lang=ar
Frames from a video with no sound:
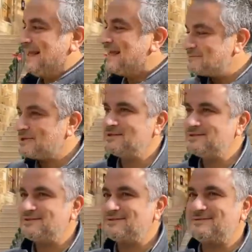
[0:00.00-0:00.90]
قاعد
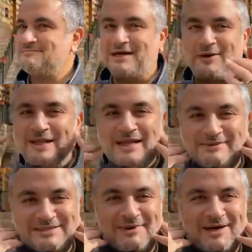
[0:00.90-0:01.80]
بالنص بالرواق اللي عم
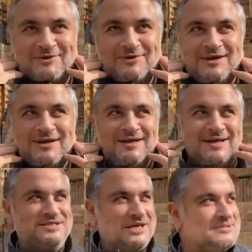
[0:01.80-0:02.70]
تسمعوه
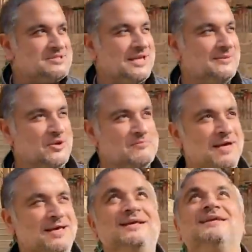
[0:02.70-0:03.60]
الشمس جايه من
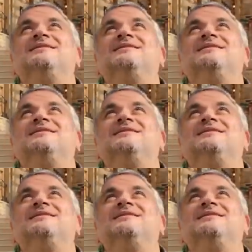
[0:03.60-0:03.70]
مكان